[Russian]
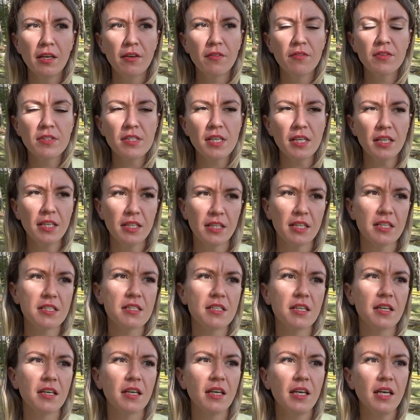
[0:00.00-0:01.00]
в
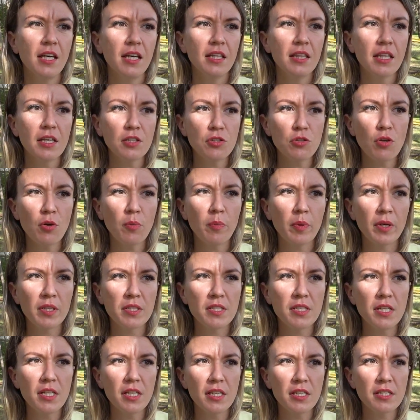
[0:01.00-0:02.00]
Висагиносе. Так что
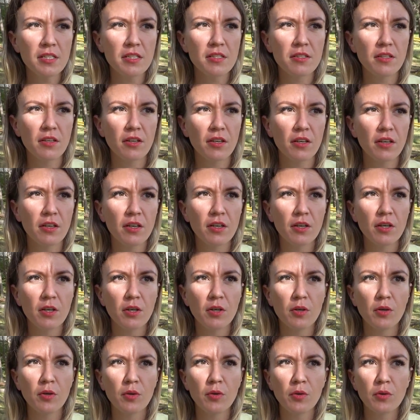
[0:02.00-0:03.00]
обратились
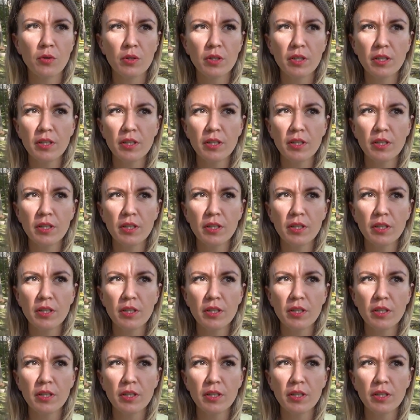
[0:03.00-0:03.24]
э,